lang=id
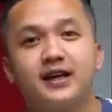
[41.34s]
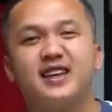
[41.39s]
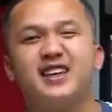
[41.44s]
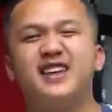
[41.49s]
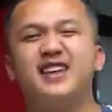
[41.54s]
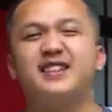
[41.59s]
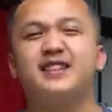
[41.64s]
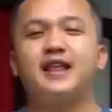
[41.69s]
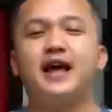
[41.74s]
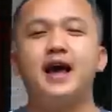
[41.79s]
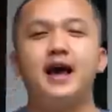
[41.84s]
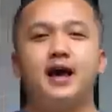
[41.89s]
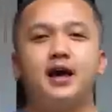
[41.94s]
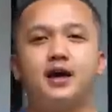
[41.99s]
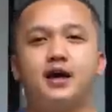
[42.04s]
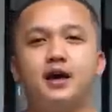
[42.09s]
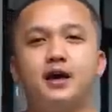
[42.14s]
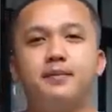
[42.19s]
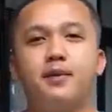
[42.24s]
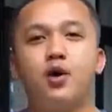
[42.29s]
kita
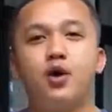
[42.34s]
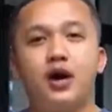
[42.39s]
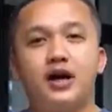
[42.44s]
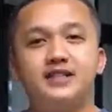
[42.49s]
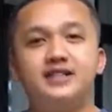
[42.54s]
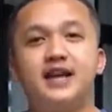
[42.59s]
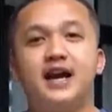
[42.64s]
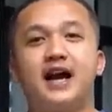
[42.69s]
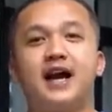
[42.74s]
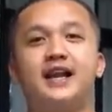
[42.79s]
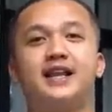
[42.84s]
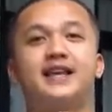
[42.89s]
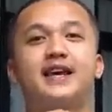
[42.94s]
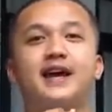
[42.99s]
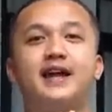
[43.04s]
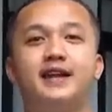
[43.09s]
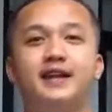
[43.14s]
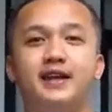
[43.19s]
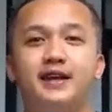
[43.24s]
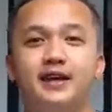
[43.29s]
uh, mau ngajak
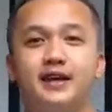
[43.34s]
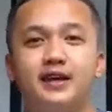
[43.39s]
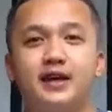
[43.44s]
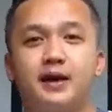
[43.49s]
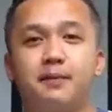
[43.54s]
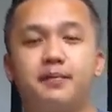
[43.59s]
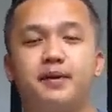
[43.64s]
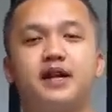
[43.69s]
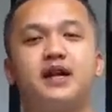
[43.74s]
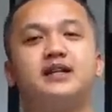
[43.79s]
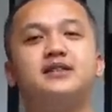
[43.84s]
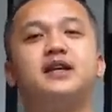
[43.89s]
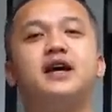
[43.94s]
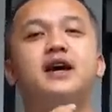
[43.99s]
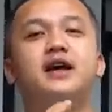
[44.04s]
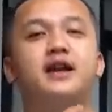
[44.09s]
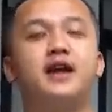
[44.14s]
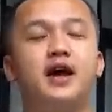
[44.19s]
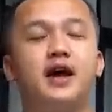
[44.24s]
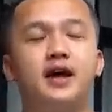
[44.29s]
kalian nih yang
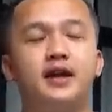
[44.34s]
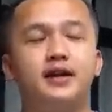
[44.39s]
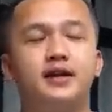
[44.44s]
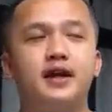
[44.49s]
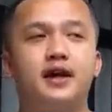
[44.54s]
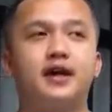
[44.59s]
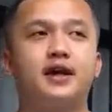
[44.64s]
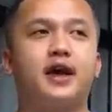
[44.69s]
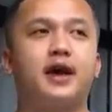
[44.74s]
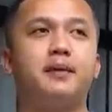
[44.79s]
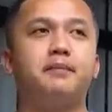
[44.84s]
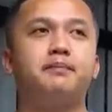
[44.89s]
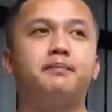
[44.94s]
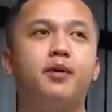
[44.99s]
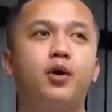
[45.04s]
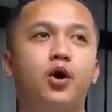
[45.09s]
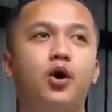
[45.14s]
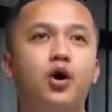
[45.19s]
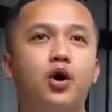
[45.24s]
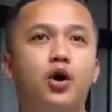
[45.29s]
penasaran, yang
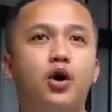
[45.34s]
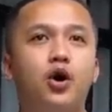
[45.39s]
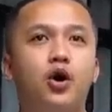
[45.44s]
kepo,